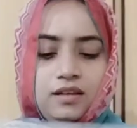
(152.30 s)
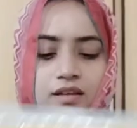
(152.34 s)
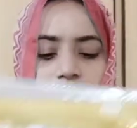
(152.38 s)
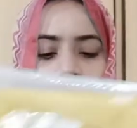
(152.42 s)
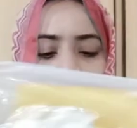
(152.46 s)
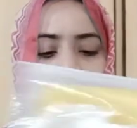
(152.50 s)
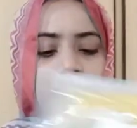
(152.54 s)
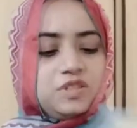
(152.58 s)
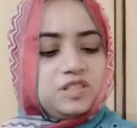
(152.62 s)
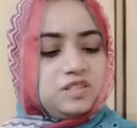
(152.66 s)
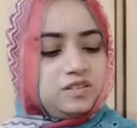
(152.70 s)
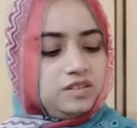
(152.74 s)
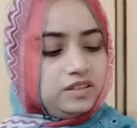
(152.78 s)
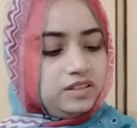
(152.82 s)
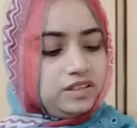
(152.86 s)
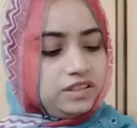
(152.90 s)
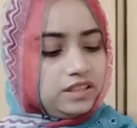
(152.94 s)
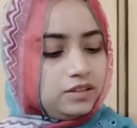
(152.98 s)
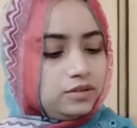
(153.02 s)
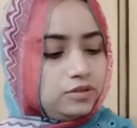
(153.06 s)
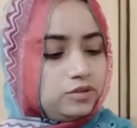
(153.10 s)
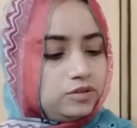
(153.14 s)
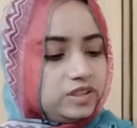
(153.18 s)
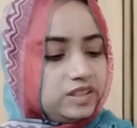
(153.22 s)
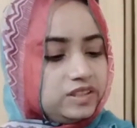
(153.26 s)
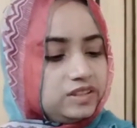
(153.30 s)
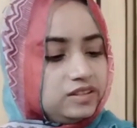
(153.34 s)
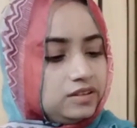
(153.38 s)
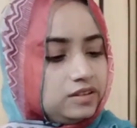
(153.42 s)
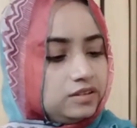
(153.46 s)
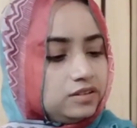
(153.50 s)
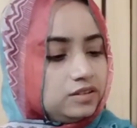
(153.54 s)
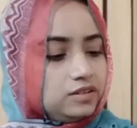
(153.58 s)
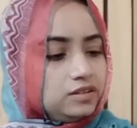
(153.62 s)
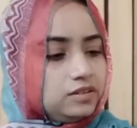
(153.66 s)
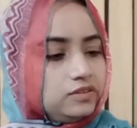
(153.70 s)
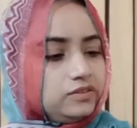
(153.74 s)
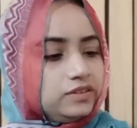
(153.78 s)
मस्टर्ड येलो ड्रेस
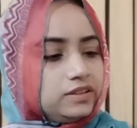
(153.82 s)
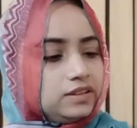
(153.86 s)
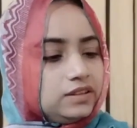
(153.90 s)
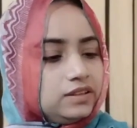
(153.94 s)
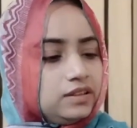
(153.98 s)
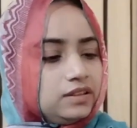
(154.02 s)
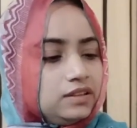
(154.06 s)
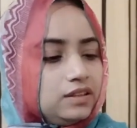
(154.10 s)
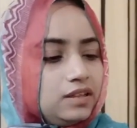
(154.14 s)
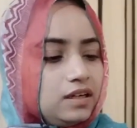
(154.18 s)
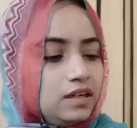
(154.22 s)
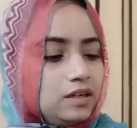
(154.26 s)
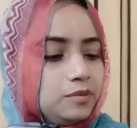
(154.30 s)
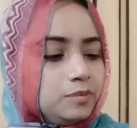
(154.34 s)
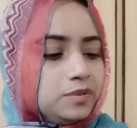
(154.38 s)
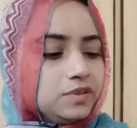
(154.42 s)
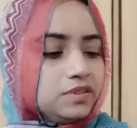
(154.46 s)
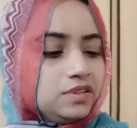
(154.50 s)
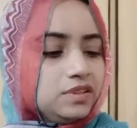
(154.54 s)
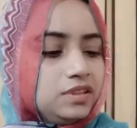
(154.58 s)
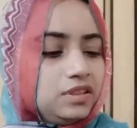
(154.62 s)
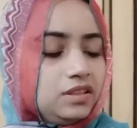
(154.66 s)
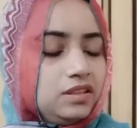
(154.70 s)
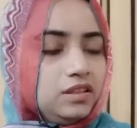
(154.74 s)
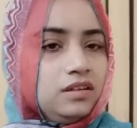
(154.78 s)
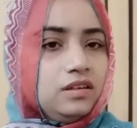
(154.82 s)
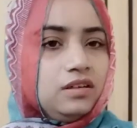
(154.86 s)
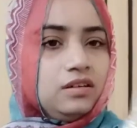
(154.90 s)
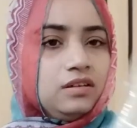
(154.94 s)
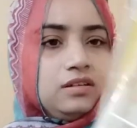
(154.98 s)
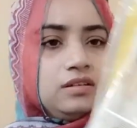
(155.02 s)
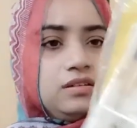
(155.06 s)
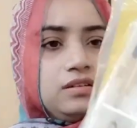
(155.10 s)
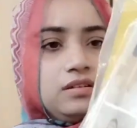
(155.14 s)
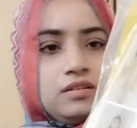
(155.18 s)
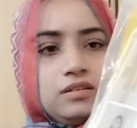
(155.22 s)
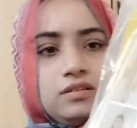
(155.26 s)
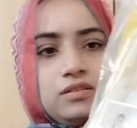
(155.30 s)
की तरफ अगर आप इसकी
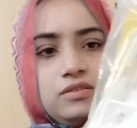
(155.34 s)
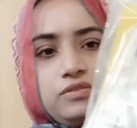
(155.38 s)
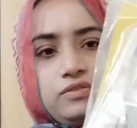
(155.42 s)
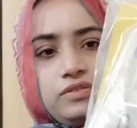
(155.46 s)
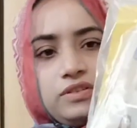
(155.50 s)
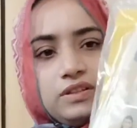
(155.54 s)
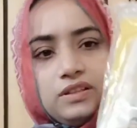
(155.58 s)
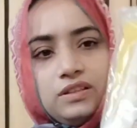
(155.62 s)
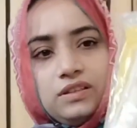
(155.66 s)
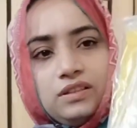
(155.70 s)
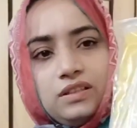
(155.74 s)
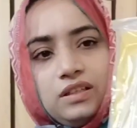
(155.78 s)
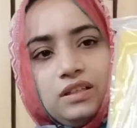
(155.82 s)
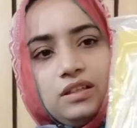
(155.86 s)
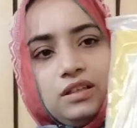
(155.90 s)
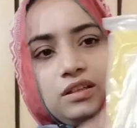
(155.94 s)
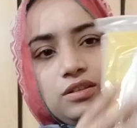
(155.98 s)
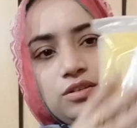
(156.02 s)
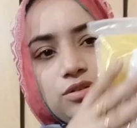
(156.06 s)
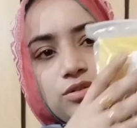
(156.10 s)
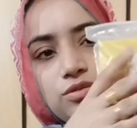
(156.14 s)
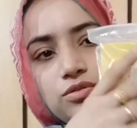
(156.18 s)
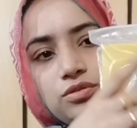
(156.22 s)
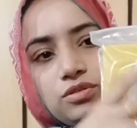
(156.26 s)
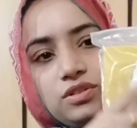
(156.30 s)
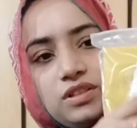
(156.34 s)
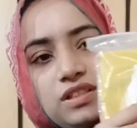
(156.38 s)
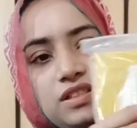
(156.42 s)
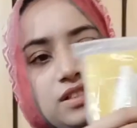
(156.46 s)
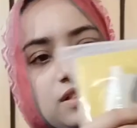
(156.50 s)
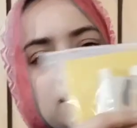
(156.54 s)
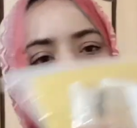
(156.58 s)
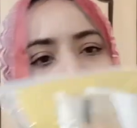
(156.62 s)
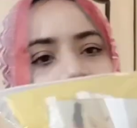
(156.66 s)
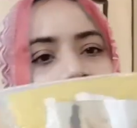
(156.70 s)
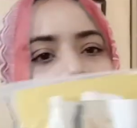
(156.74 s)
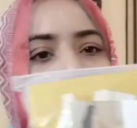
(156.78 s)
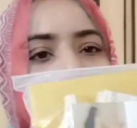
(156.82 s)
फ्रंट देखें तो
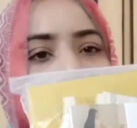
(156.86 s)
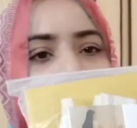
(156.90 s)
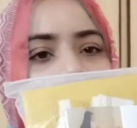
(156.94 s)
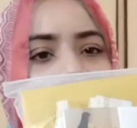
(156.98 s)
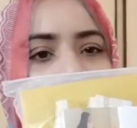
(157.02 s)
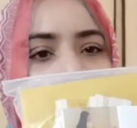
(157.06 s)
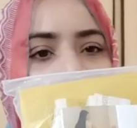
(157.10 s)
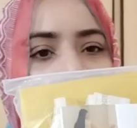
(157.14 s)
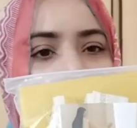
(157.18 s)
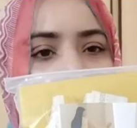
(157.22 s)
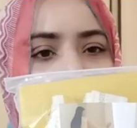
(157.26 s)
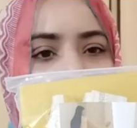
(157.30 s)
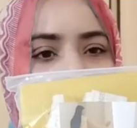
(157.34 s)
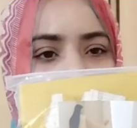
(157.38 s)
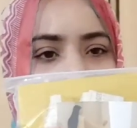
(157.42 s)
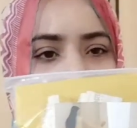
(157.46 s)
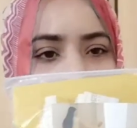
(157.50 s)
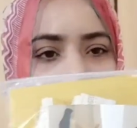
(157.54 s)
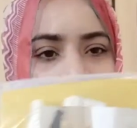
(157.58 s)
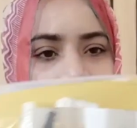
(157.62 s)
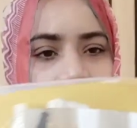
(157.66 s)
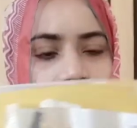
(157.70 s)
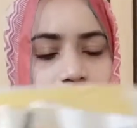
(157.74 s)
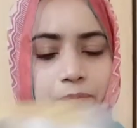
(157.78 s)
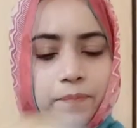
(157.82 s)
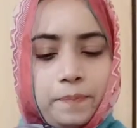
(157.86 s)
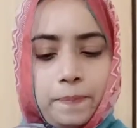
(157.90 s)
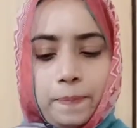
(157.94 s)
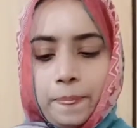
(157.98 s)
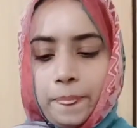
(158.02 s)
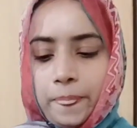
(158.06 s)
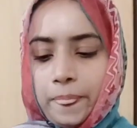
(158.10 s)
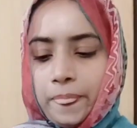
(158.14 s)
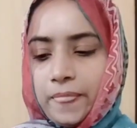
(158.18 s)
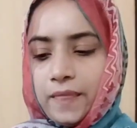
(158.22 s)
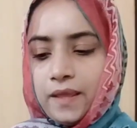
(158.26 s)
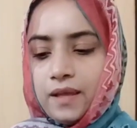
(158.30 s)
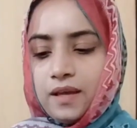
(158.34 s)
इस तरह से ठीक है
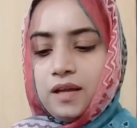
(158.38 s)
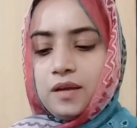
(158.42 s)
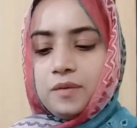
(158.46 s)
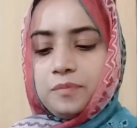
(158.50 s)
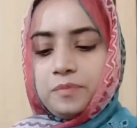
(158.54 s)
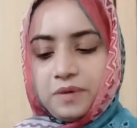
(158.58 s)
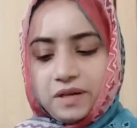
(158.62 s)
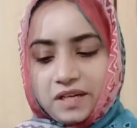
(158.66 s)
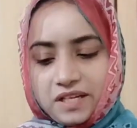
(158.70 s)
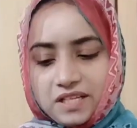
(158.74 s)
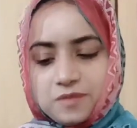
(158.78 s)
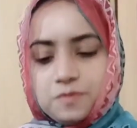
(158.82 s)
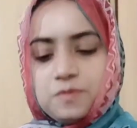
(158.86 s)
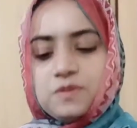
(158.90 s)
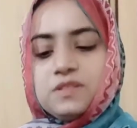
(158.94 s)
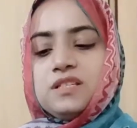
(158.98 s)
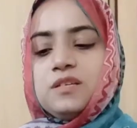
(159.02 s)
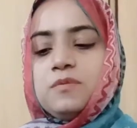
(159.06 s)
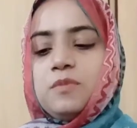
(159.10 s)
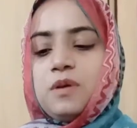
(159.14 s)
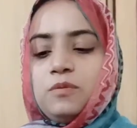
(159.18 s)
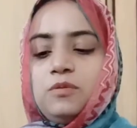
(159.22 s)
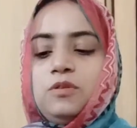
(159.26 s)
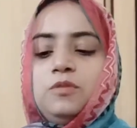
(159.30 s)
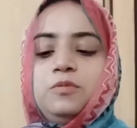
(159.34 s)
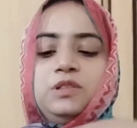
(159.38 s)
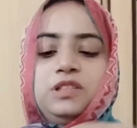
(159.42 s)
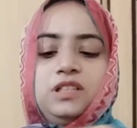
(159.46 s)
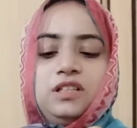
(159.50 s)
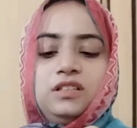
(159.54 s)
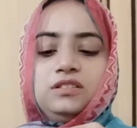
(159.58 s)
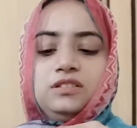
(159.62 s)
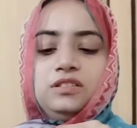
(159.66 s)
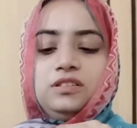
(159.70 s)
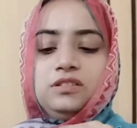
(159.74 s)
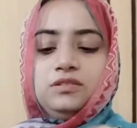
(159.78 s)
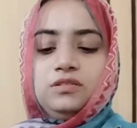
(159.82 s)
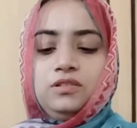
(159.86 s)
प्राइस भी इसकी मैं आपको
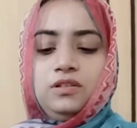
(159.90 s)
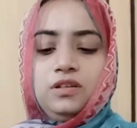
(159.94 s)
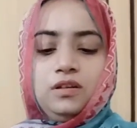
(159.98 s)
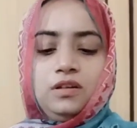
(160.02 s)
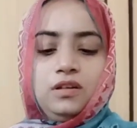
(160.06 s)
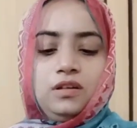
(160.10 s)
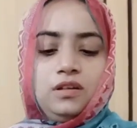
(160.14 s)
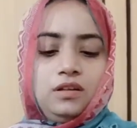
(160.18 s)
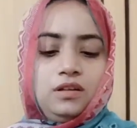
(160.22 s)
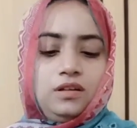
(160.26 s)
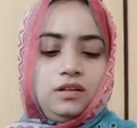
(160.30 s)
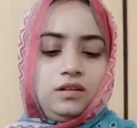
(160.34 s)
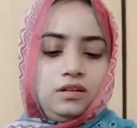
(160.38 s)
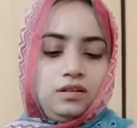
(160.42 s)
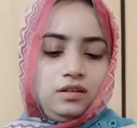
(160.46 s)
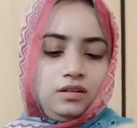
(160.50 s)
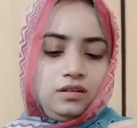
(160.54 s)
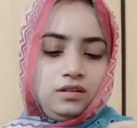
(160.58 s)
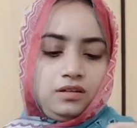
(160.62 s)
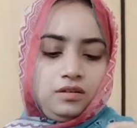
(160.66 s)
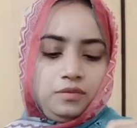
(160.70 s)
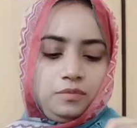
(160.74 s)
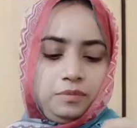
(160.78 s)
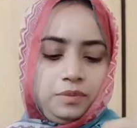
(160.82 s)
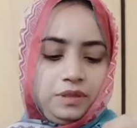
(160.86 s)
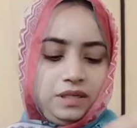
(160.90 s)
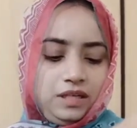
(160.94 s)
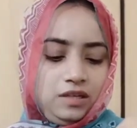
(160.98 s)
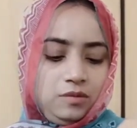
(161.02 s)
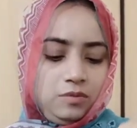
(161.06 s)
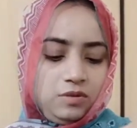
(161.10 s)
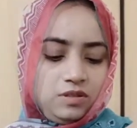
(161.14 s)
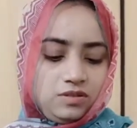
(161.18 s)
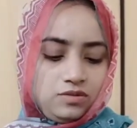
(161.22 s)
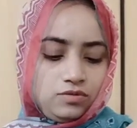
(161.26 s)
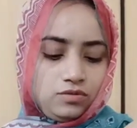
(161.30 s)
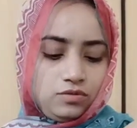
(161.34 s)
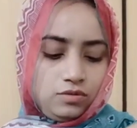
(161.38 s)
बताती हूँ पहले
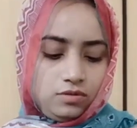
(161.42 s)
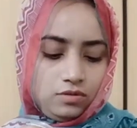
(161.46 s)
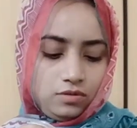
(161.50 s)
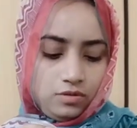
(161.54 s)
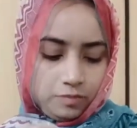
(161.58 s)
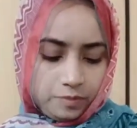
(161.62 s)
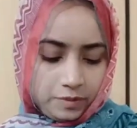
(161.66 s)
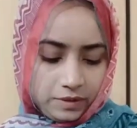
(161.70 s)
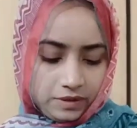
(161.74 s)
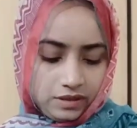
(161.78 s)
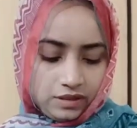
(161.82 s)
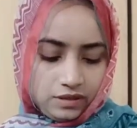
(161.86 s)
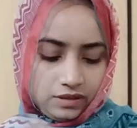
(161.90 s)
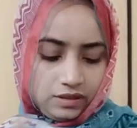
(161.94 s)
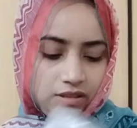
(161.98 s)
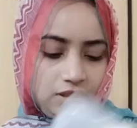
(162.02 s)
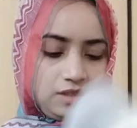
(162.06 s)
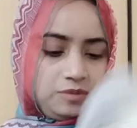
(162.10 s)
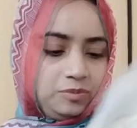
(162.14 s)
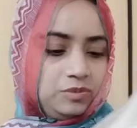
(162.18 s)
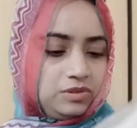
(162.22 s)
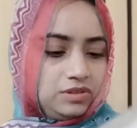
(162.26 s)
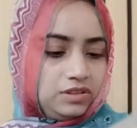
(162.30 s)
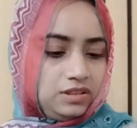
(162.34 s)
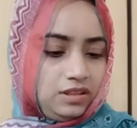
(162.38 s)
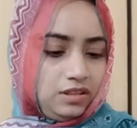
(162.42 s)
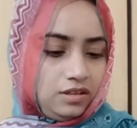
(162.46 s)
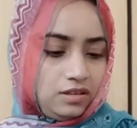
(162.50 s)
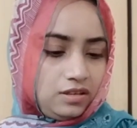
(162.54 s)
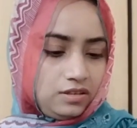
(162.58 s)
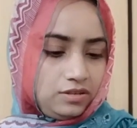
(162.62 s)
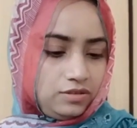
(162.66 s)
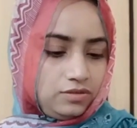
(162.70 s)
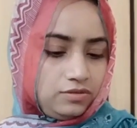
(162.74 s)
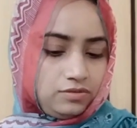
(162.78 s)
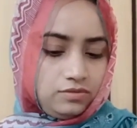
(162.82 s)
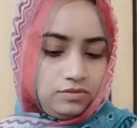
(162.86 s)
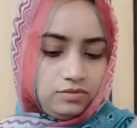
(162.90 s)
मैं इसको ओपन करके आपको
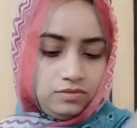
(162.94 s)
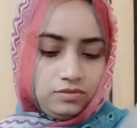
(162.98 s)
दिखा दूँ